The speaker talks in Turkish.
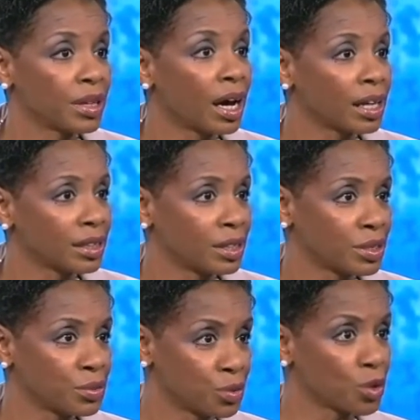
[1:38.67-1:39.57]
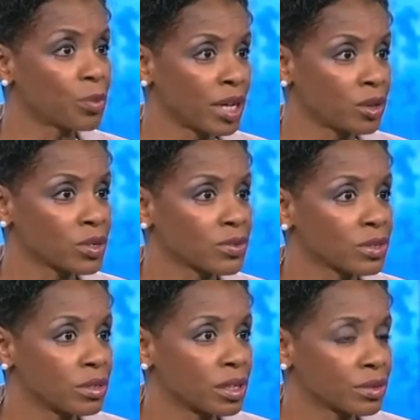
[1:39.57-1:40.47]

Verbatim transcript: Obama savaş konusundaki